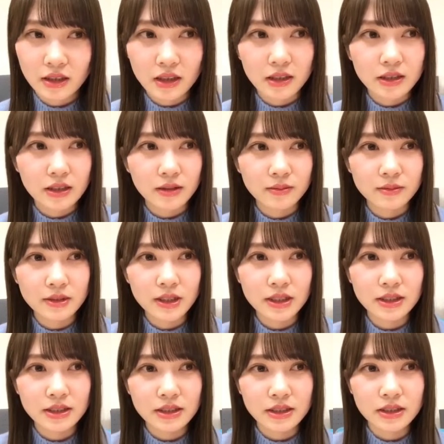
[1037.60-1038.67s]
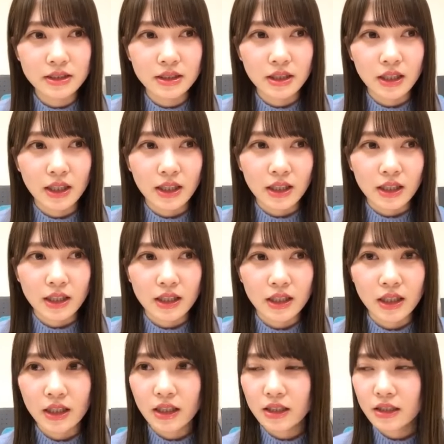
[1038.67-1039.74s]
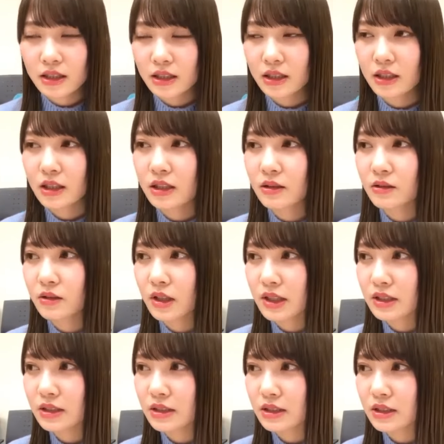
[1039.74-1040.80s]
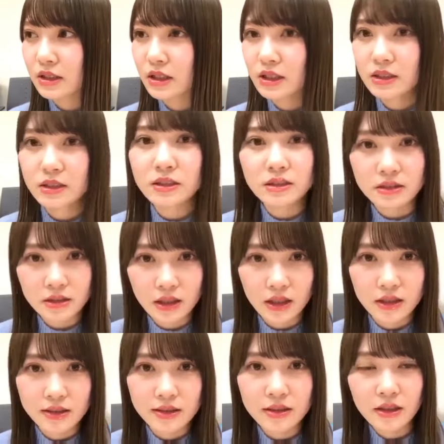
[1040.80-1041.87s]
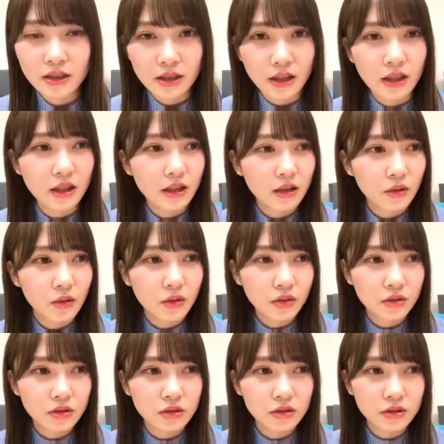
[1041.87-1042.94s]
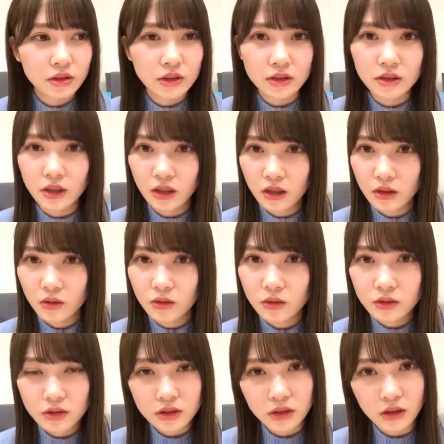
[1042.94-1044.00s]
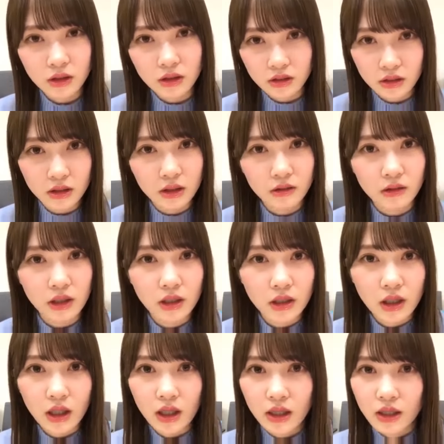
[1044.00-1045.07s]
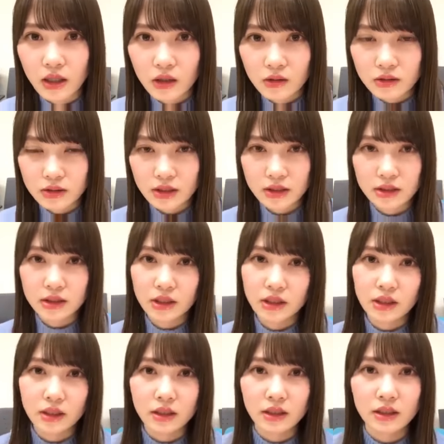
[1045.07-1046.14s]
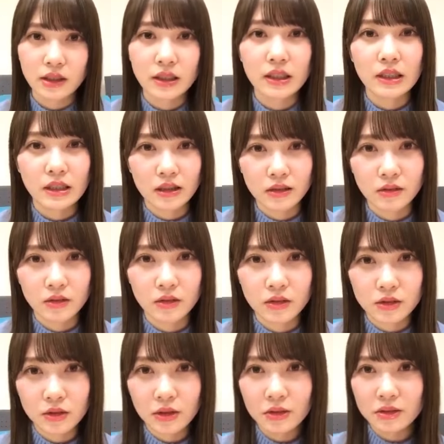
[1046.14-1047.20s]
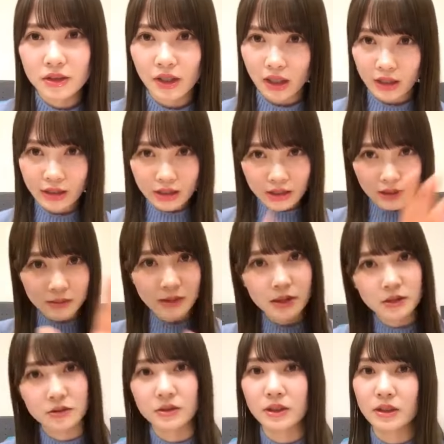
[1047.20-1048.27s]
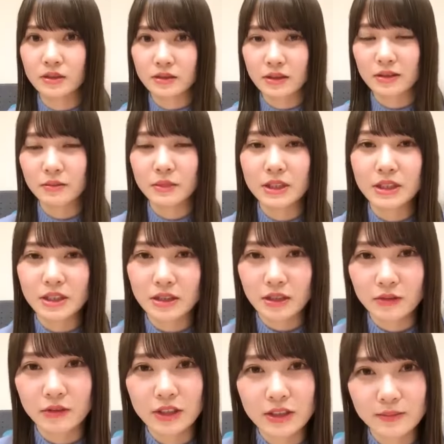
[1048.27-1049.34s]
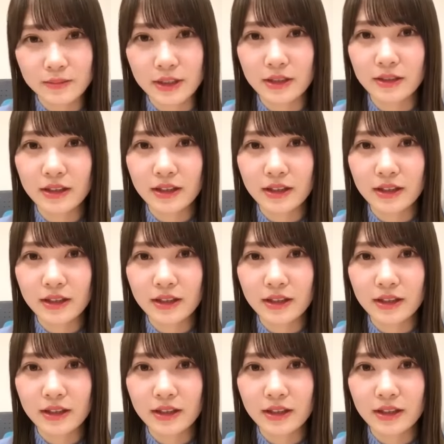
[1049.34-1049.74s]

なんかさ、昔ひらがなケーキの走り出す瞬間ツアーでホールツアーホールツアーかな、あれはをさせていただいたんだけど、それをさアリーナバージョンでやるんでめっちゃ楽し